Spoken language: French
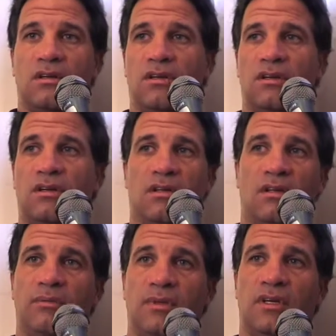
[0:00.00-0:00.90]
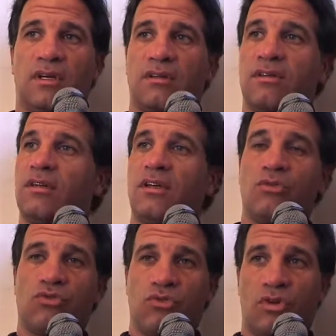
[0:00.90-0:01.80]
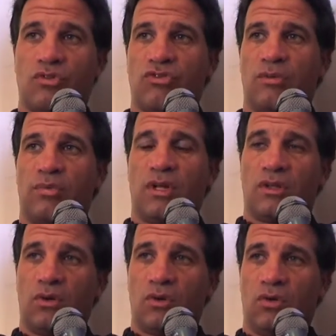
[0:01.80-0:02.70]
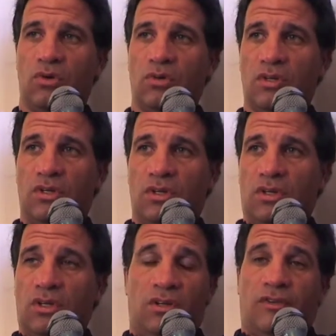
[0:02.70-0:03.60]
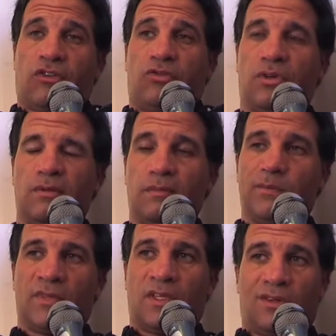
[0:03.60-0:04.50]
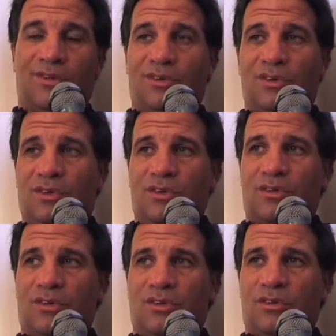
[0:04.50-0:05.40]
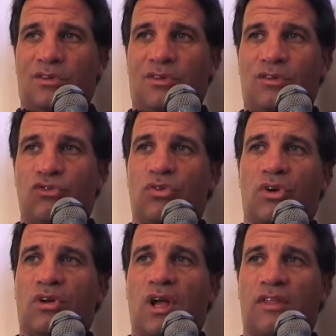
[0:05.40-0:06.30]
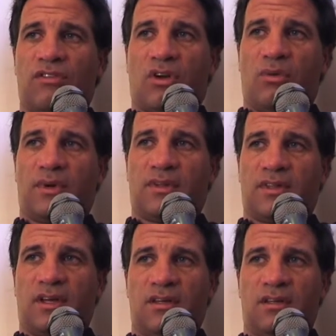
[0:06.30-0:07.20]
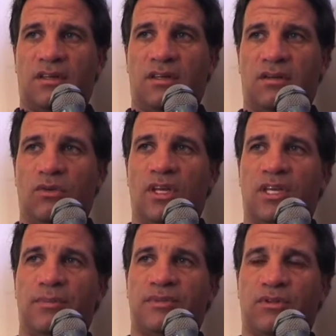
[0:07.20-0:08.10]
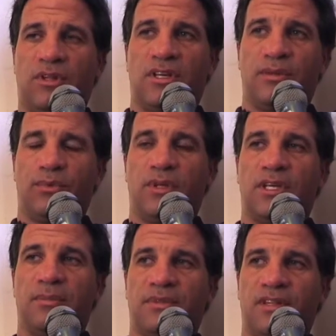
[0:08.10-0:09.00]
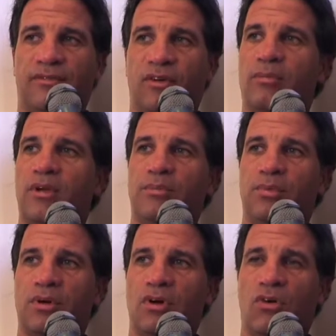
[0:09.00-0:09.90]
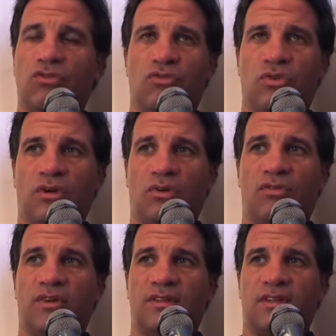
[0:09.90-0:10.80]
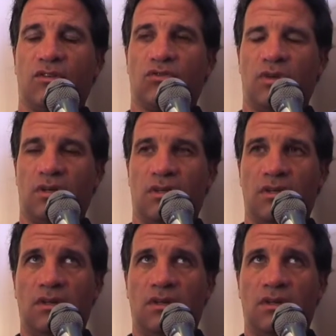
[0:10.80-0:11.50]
Et le meilleur, si un joueur du championnat locaux, il va jouer. Donc, euh, le joueur a déjà compris ça, une équipe, c'est une équipe. Une équipe, s'est formée pour 11 joueurs ou 25 joueurs.